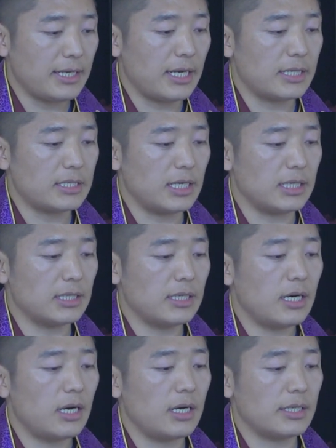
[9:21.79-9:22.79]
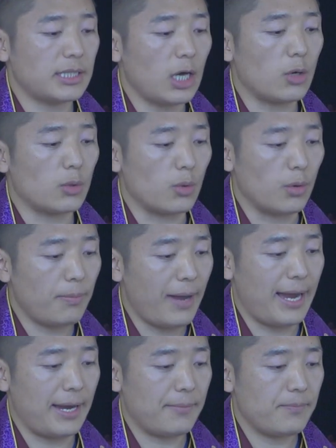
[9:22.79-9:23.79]
也称呃道国
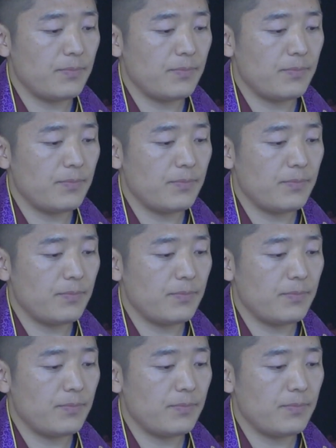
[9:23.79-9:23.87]
派，